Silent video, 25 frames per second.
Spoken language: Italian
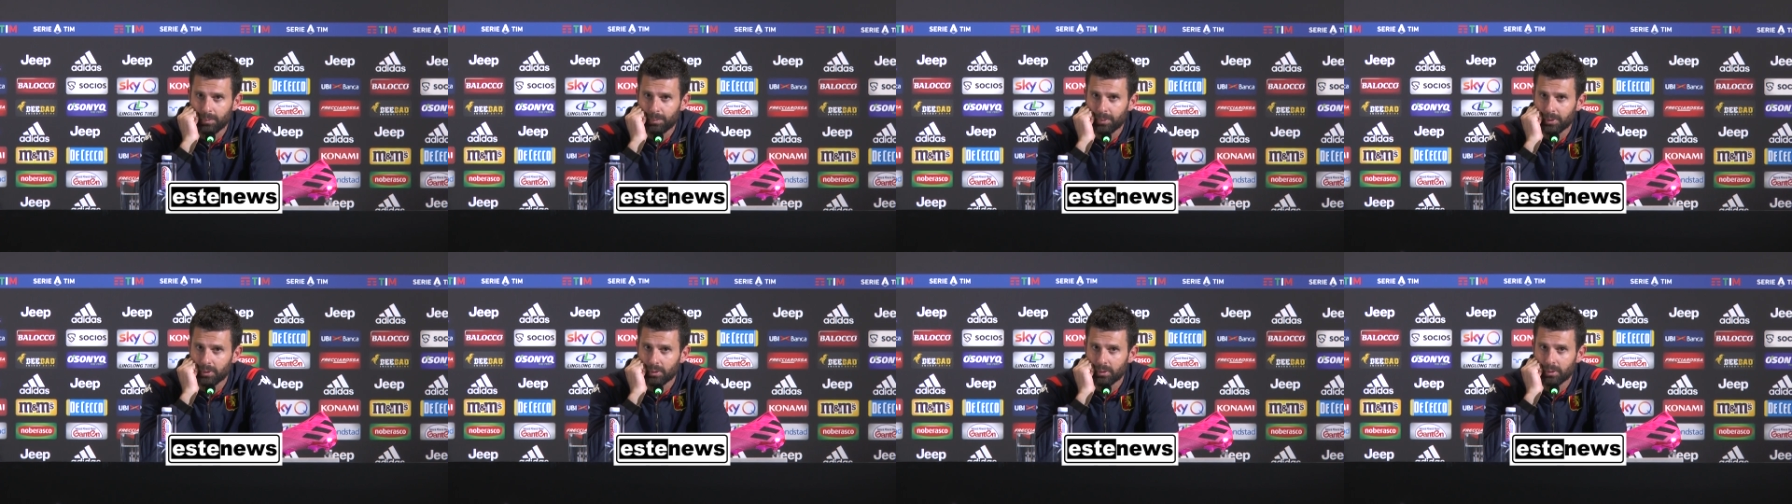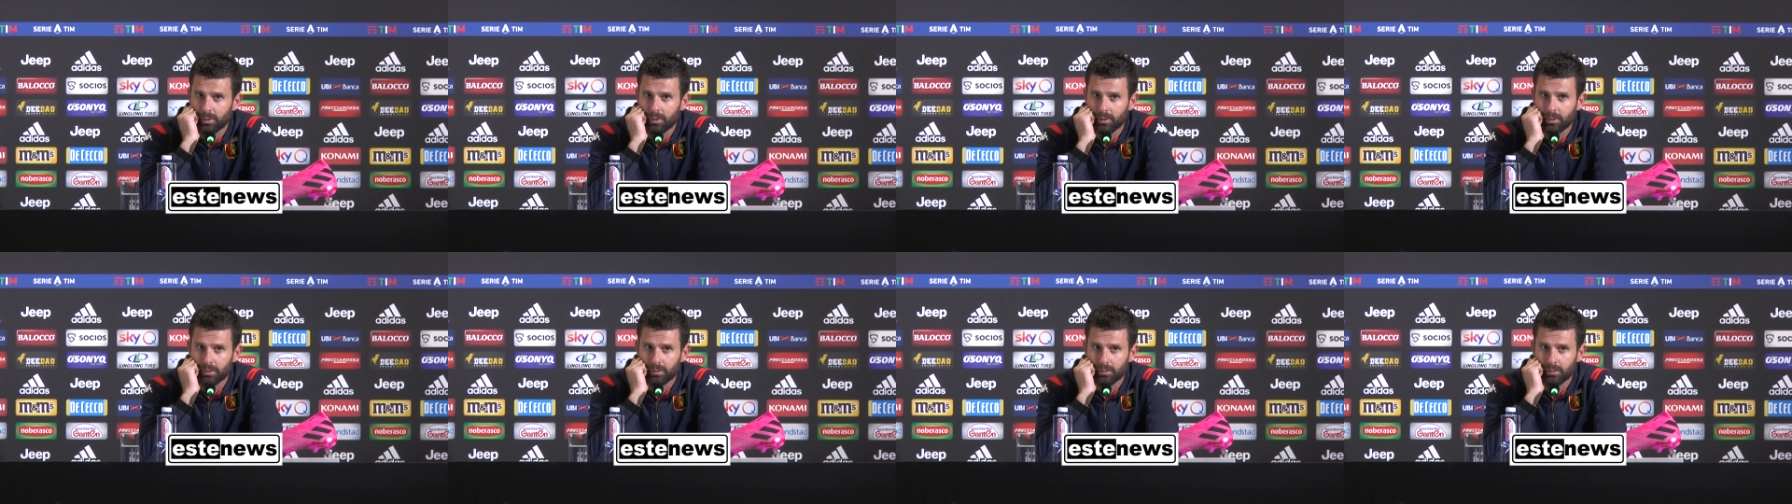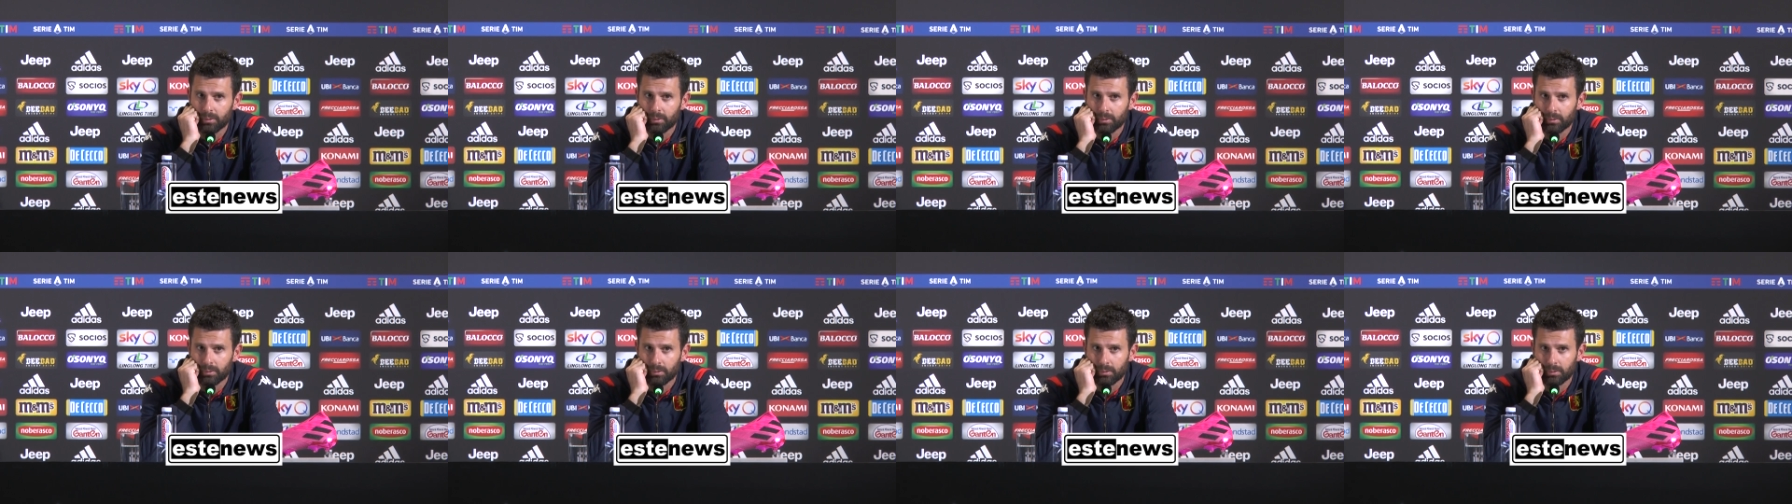però
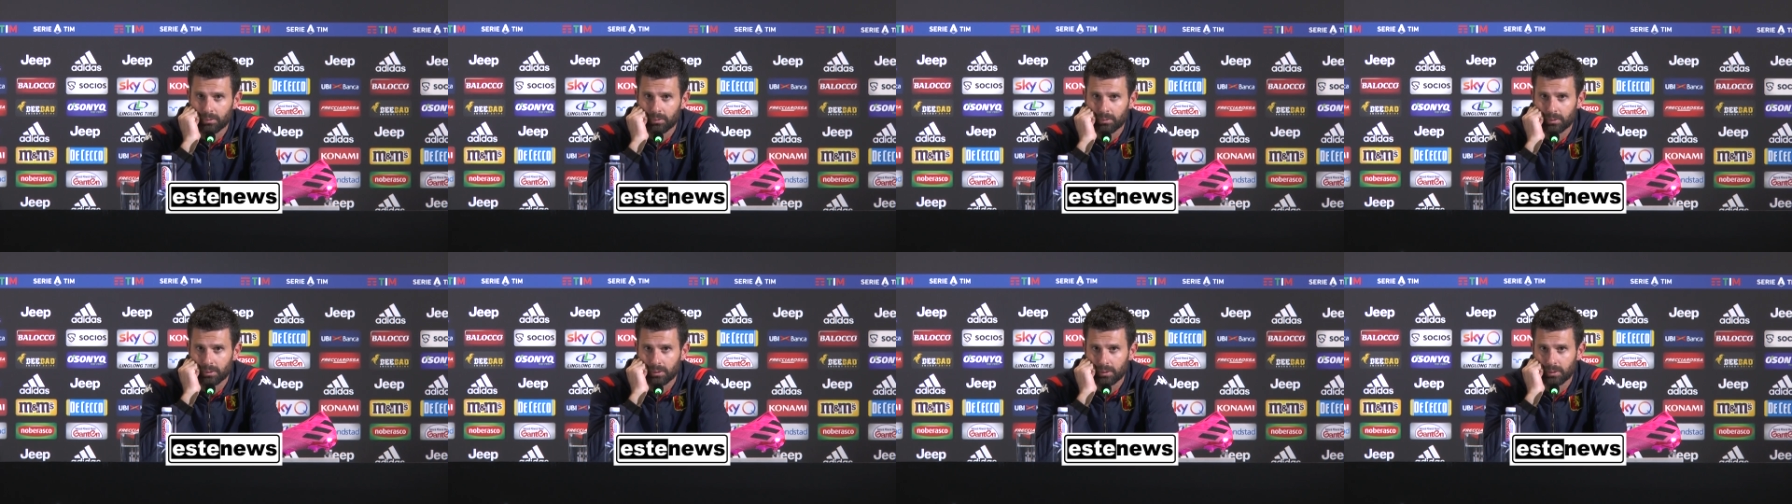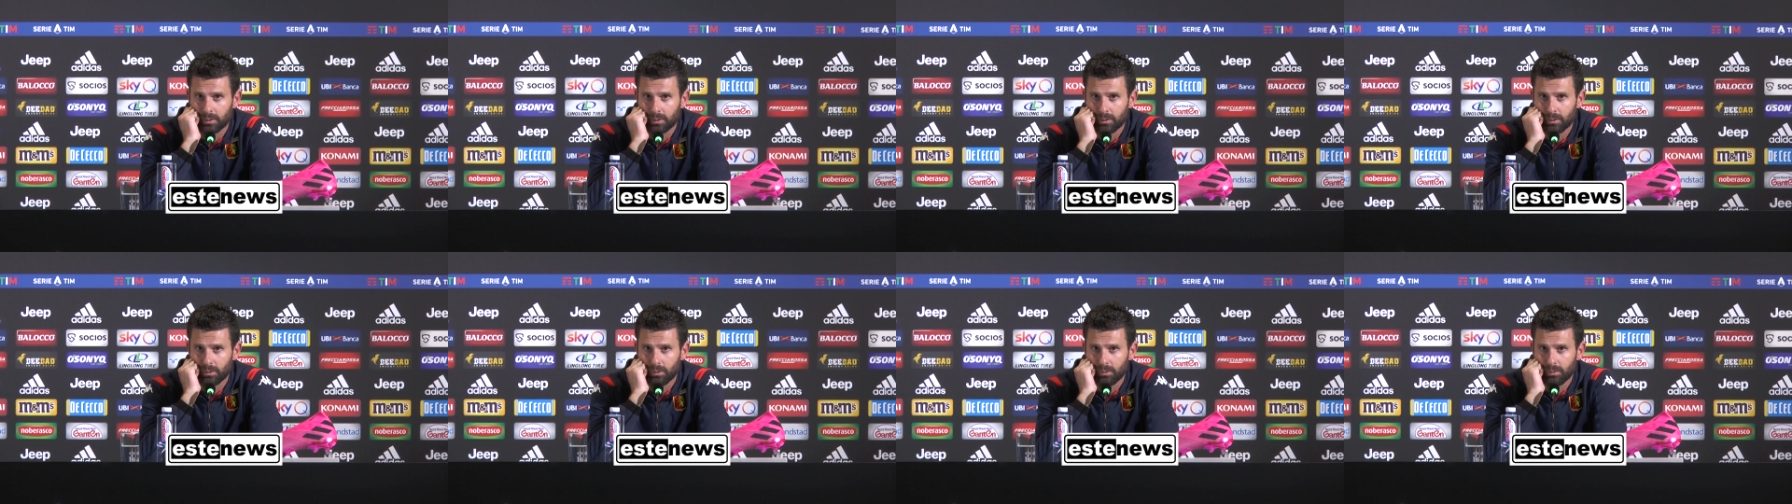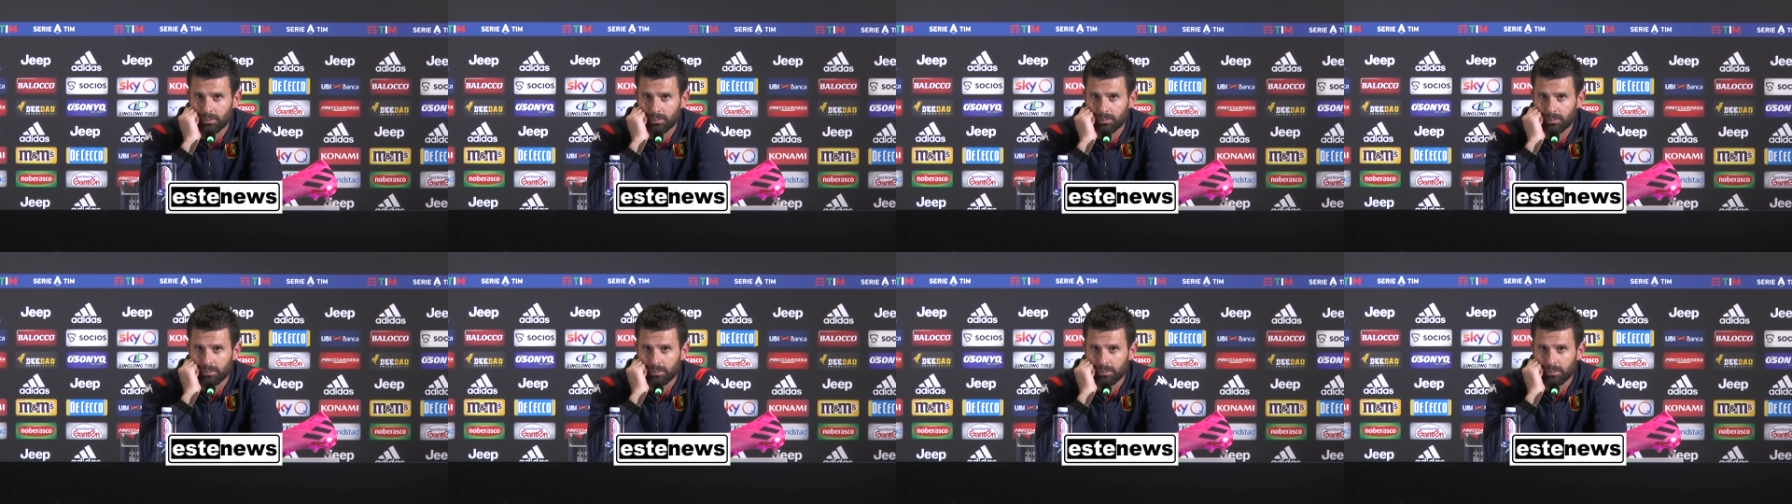eh,